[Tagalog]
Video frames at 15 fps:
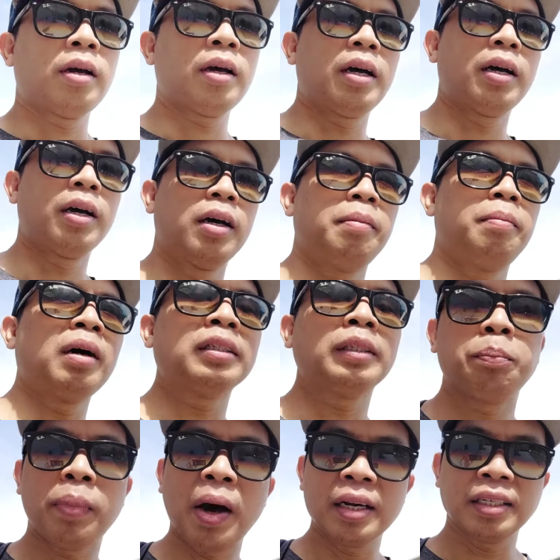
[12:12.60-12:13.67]
uh,
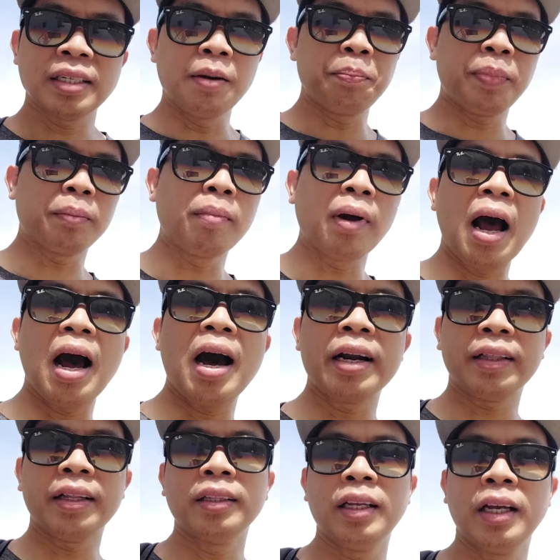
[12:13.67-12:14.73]
para saan pat
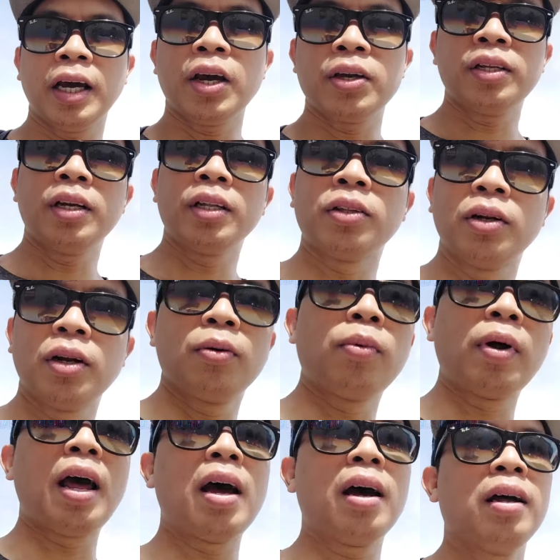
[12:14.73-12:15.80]
makakarting din kayo dito nang
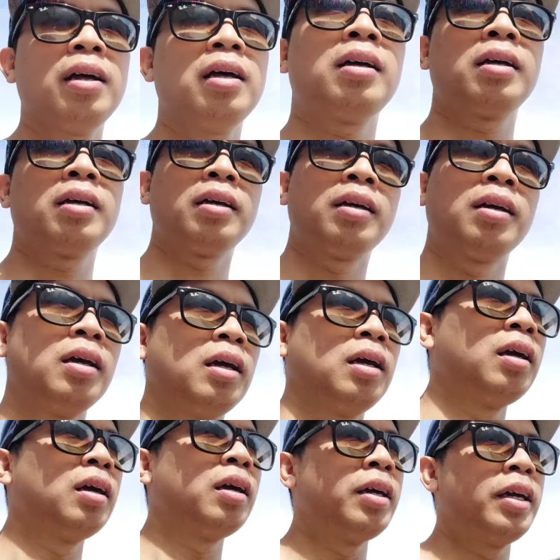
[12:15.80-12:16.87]
walang
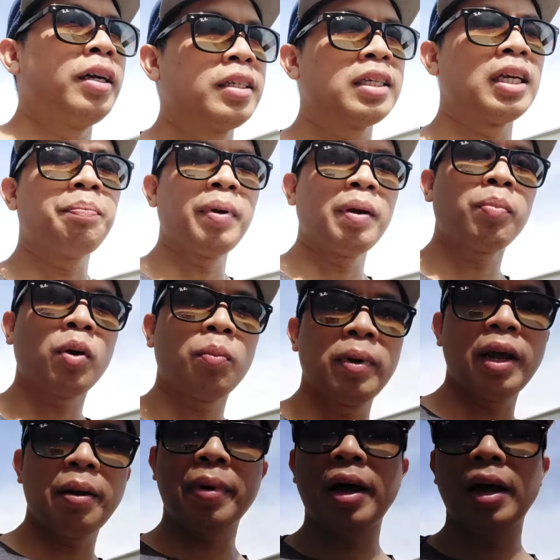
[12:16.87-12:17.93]
iisiping
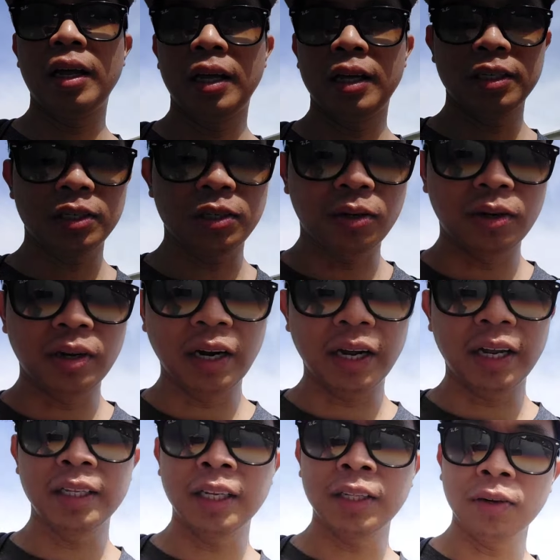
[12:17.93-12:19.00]
problema so
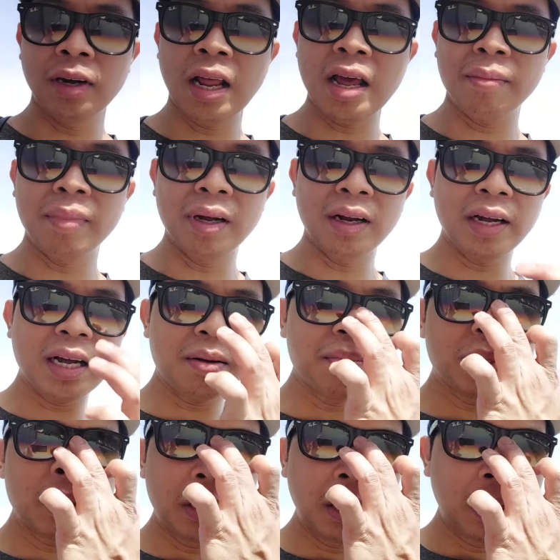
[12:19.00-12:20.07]
hanggang dito na lang mga
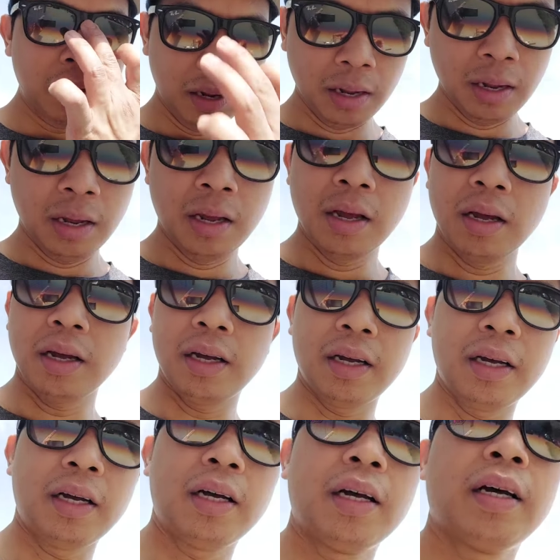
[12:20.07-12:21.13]
kabs
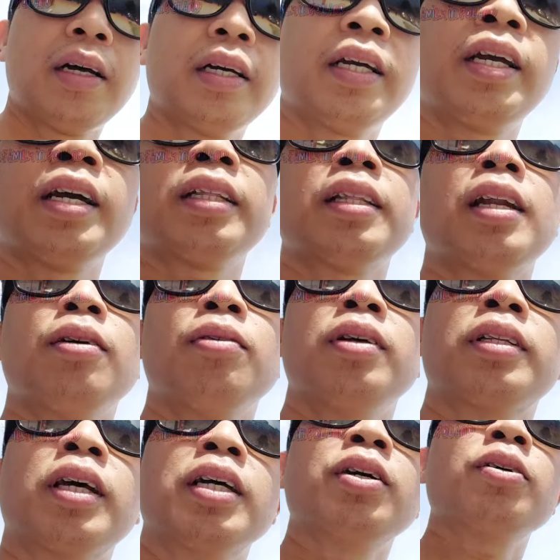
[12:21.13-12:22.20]
uh, ah, ingat na lang
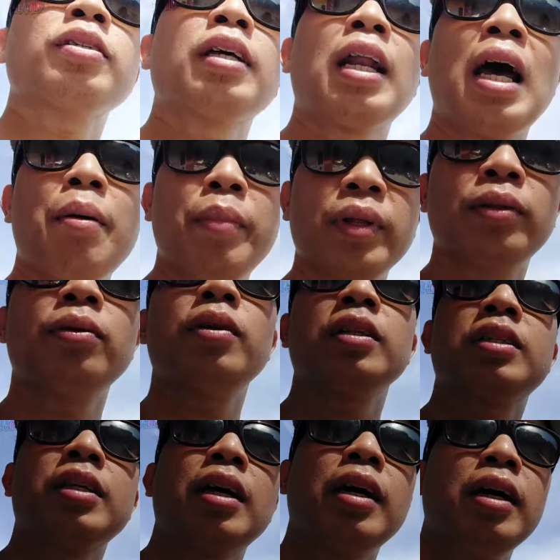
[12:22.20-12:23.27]
ulit kayo salamat
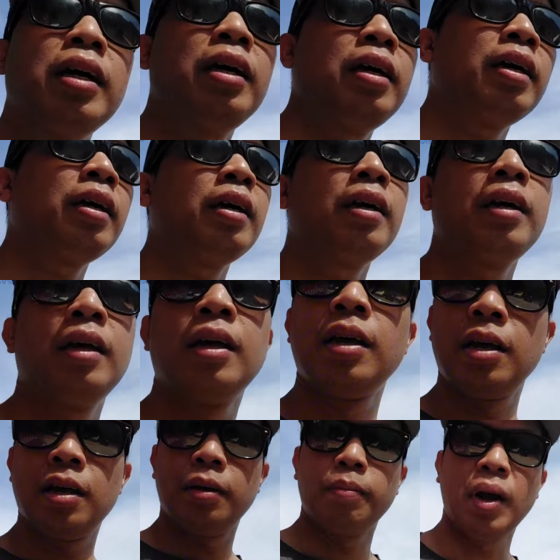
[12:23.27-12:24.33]
ulit sa
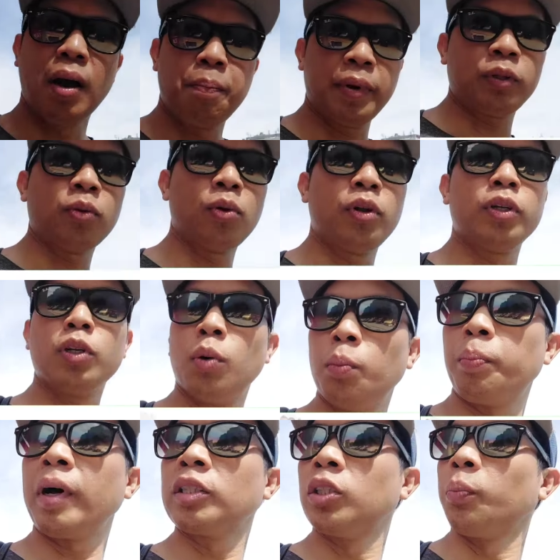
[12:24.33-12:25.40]
mga patuloy nyong
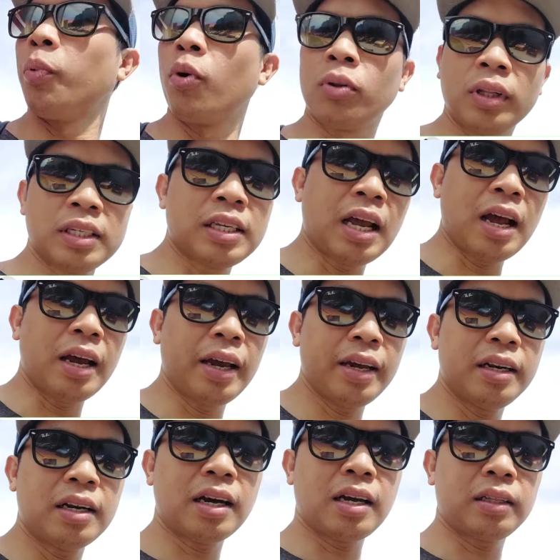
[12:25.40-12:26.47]
pagsuporta sa
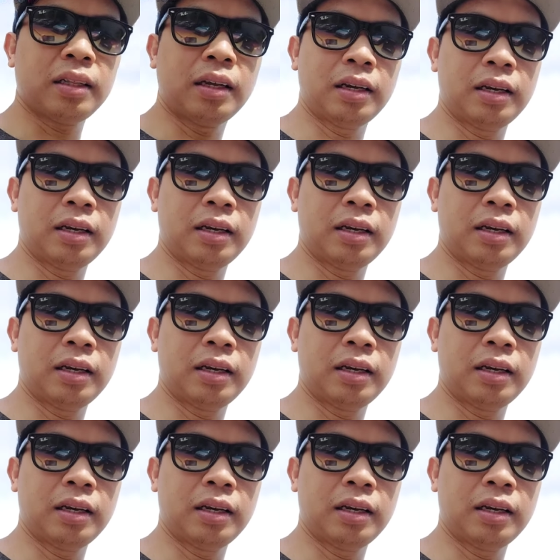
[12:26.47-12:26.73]
akin at